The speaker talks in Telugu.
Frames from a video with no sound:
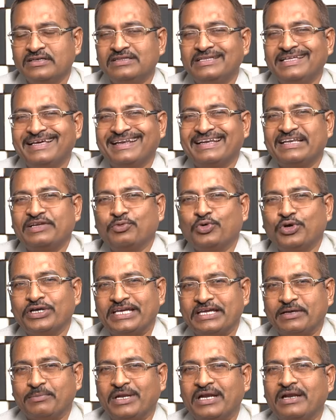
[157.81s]
దే ఆర్
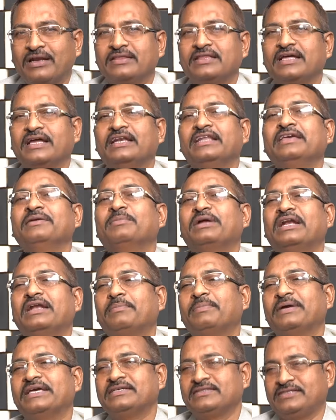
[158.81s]
రివోకింగ్ మళ్ళీ దాన్ని మళ్ళీ
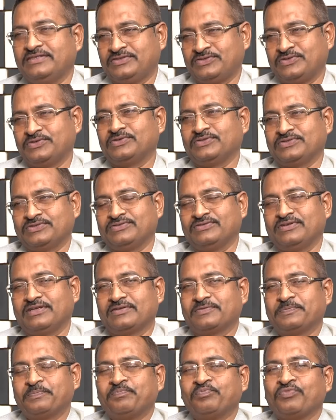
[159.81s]
పైకి తీసుకొని
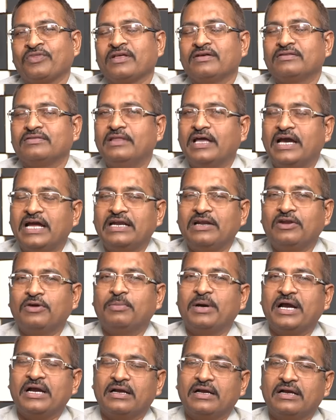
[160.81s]
వస్తున్నారు దానిలో
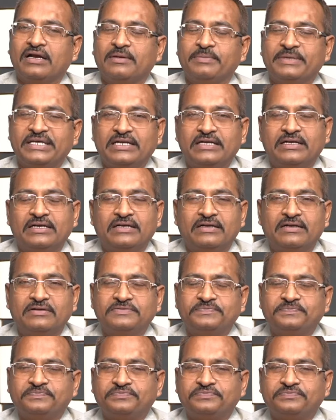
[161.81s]
భాగంగా మీరు అన్నట్లు